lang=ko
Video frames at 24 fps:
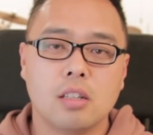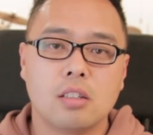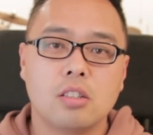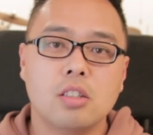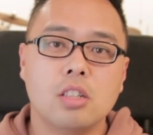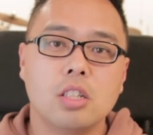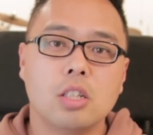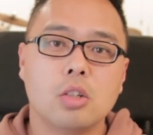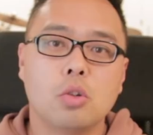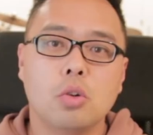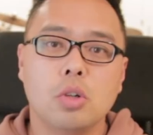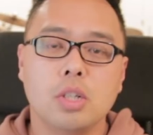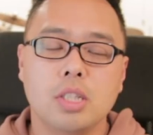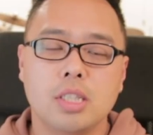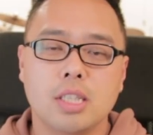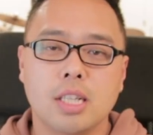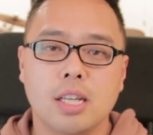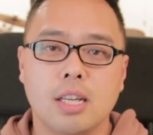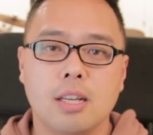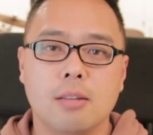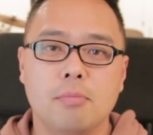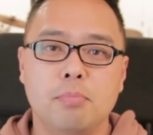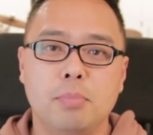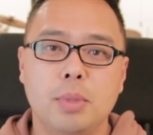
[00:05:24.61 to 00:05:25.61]
그리고
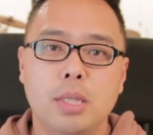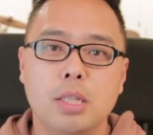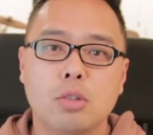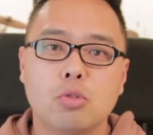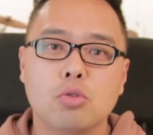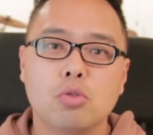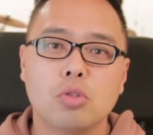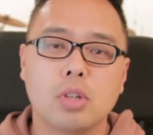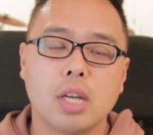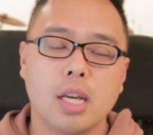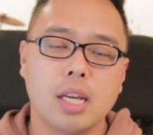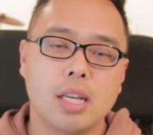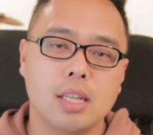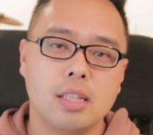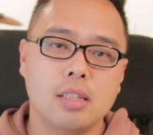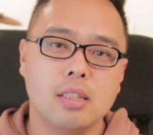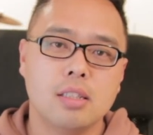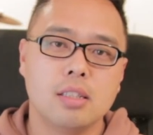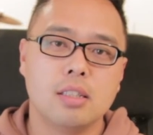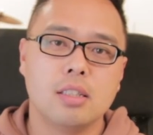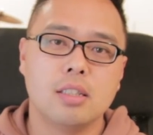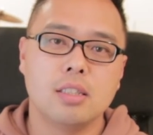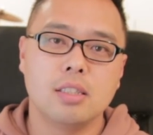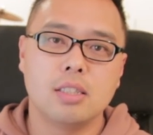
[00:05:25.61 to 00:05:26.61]
이제 미국에
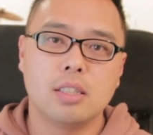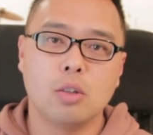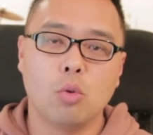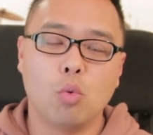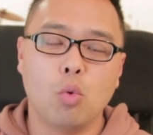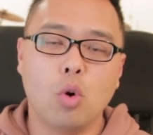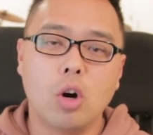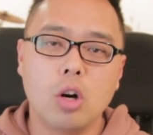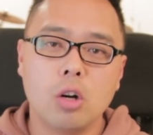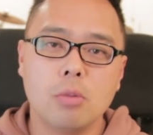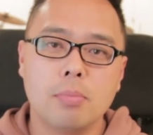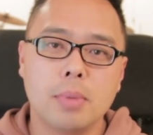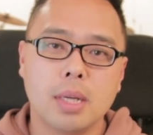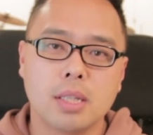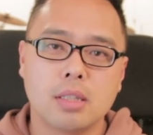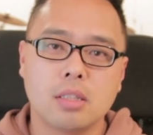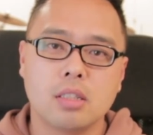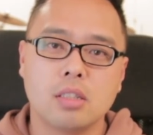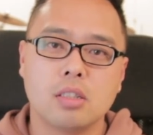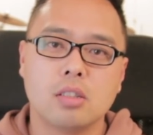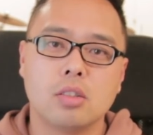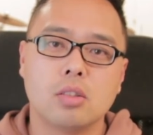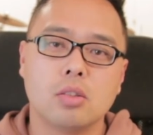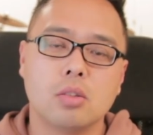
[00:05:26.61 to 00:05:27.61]
있는 이제
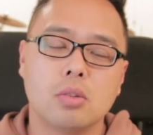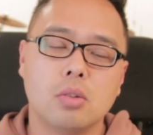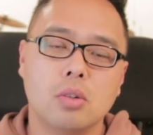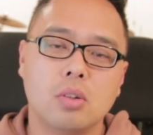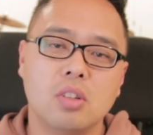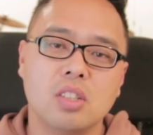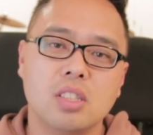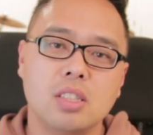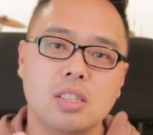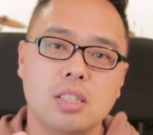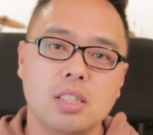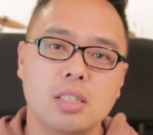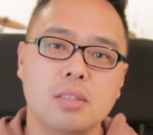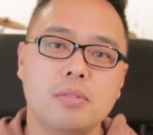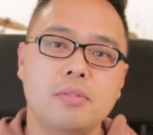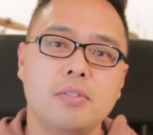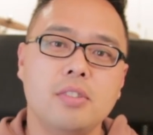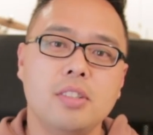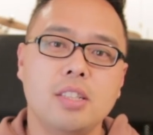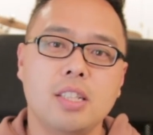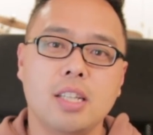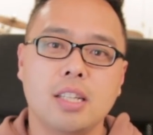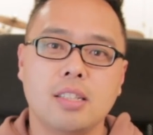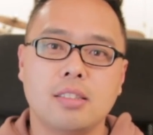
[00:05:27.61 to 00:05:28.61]
월마트 그리고
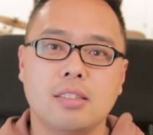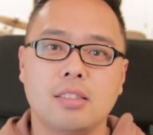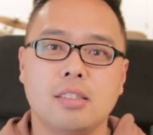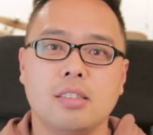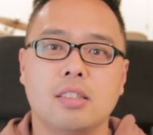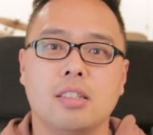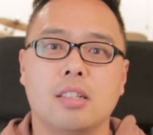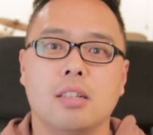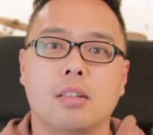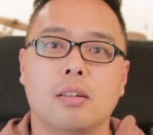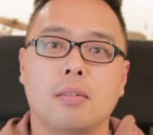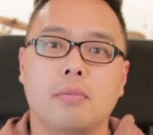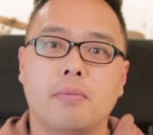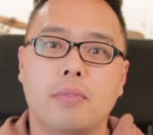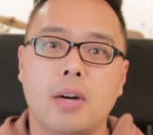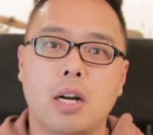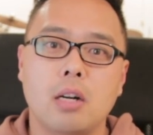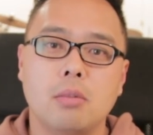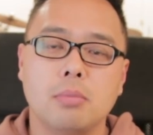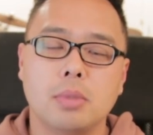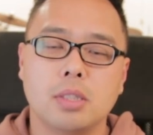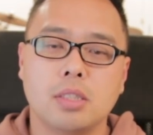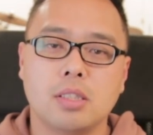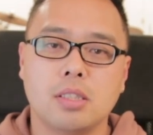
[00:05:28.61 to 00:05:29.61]
씨브이에스
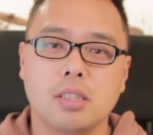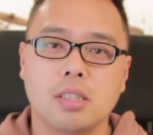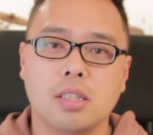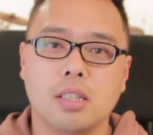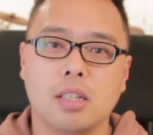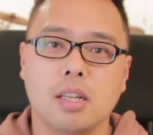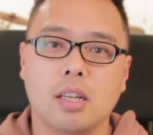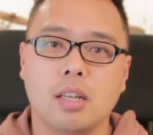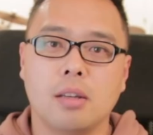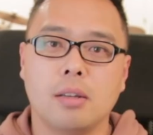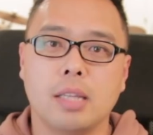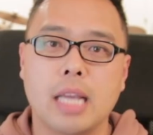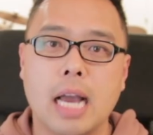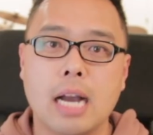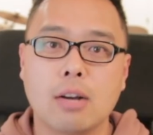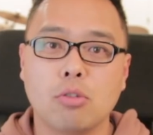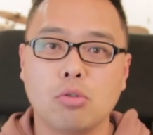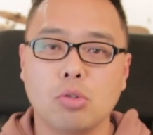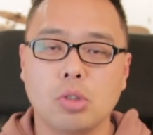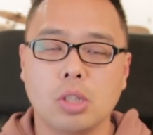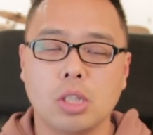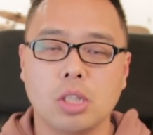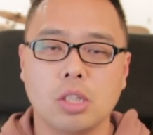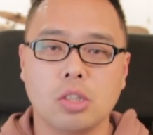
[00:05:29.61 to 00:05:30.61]
파머시
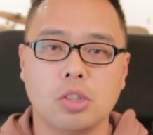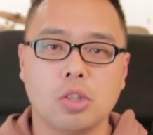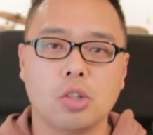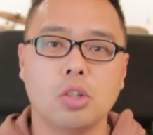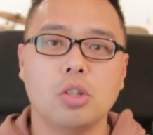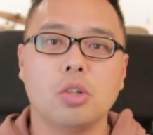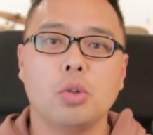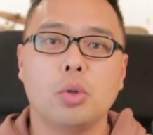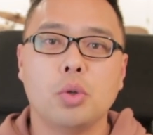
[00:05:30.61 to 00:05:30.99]
약국이죠.